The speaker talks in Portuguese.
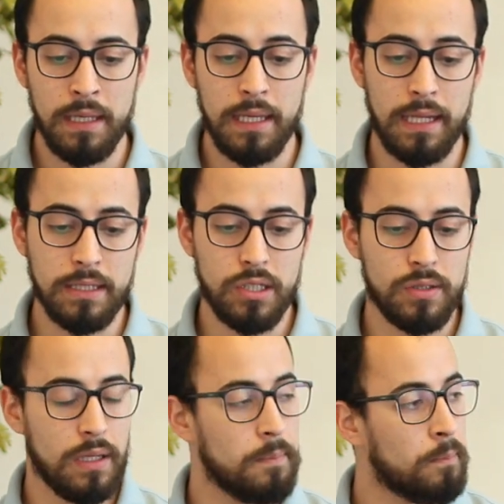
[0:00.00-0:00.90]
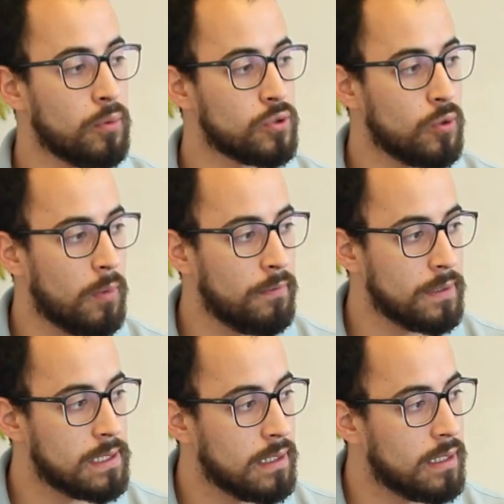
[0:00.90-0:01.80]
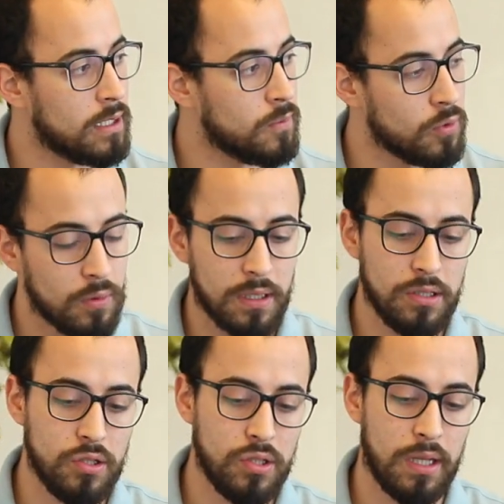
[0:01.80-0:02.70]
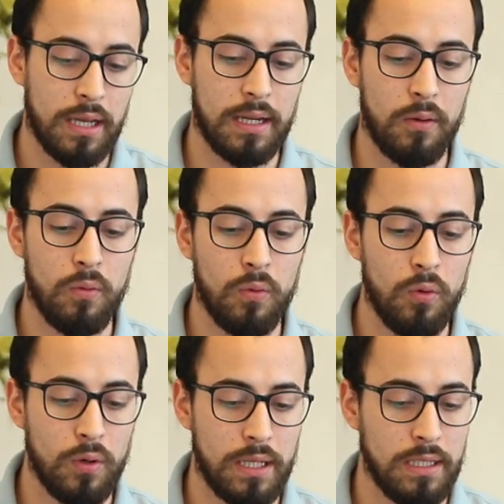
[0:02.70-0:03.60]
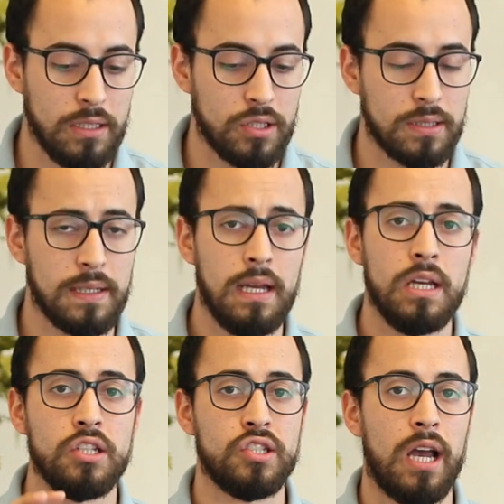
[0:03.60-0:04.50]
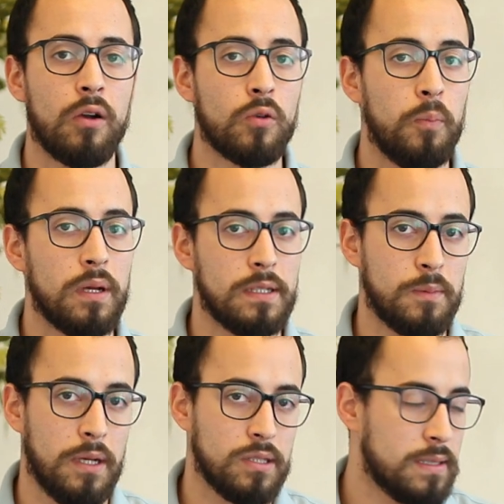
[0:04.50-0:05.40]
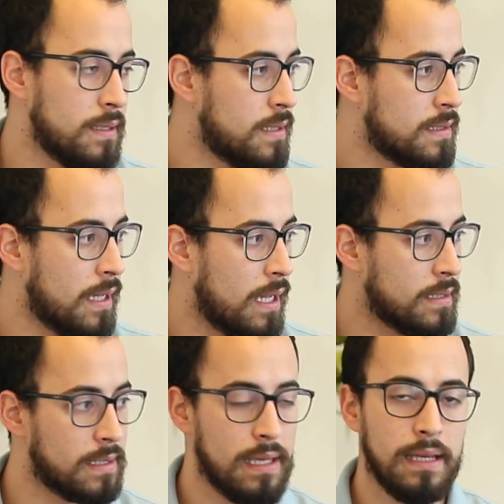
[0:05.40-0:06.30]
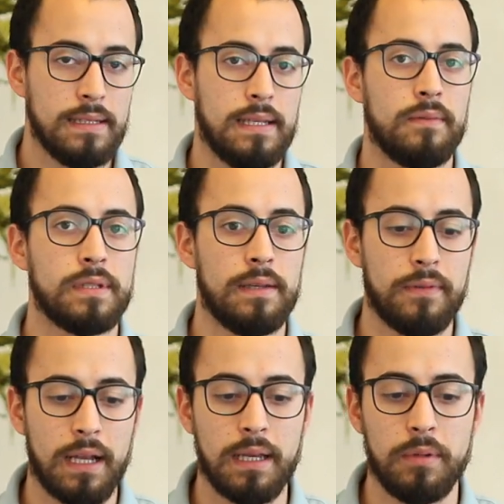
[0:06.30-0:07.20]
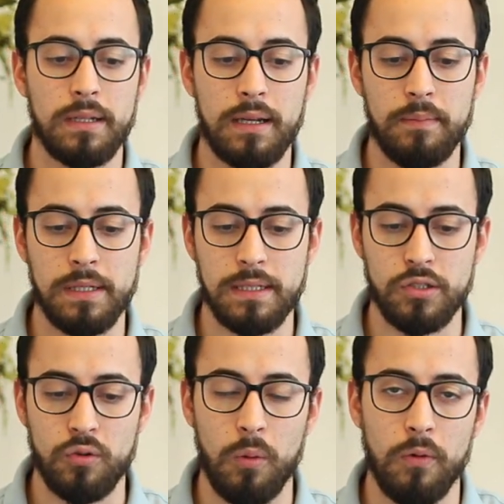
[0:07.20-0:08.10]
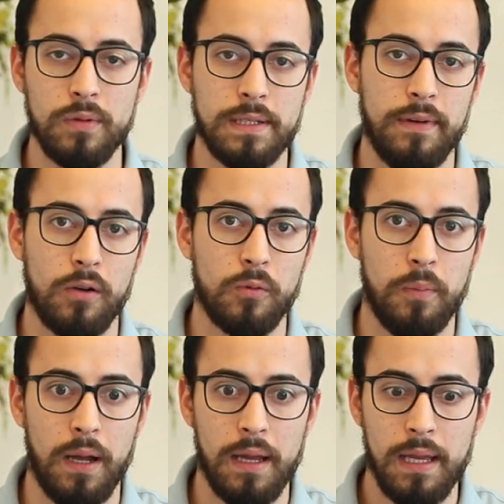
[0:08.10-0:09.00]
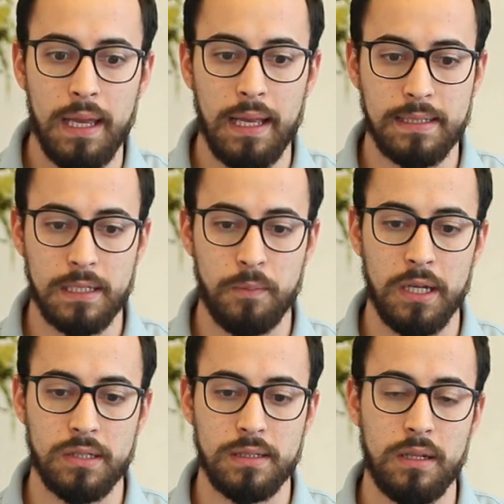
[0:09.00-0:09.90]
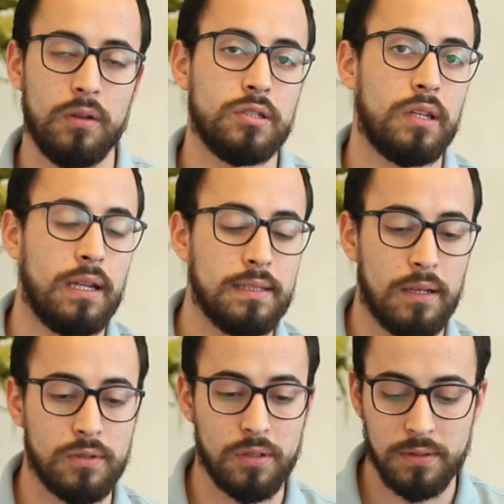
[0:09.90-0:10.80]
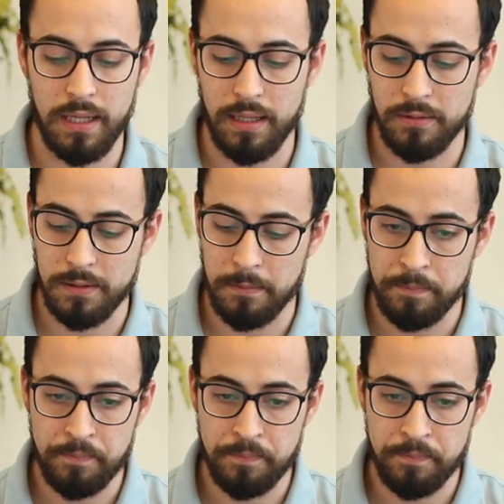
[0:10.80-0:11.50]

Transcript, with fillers: E além disso, ele possui uma facilidade muito grande de integrar com o Google Analytics, já agrupando as páginas necessárias, sem você ficar quebrando a cabeça de como você vai agrupar essas páginas na hora de analisar os seus dados.